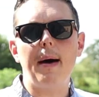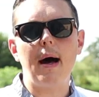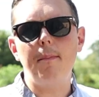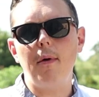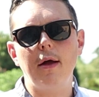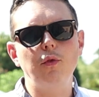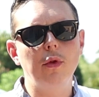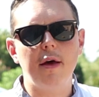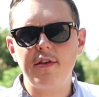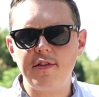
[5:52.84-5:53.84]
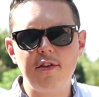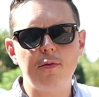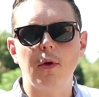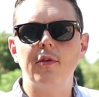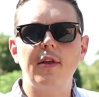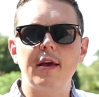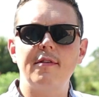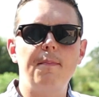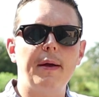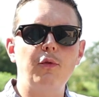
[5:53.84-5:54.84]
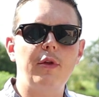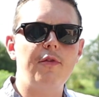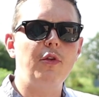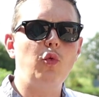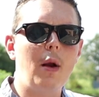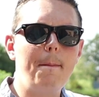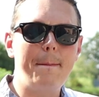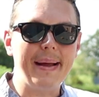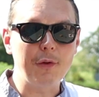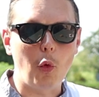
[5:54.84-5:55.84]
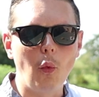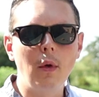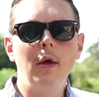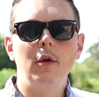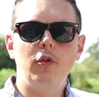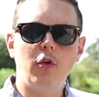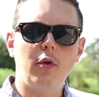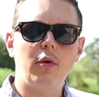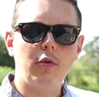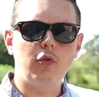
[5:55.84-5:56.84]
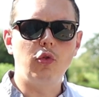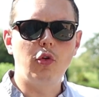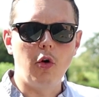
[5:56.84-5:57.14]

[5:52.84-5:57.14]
par rapport à ton investissement, c'est-à-dire que c'est pas tout à fait toi le patron dans une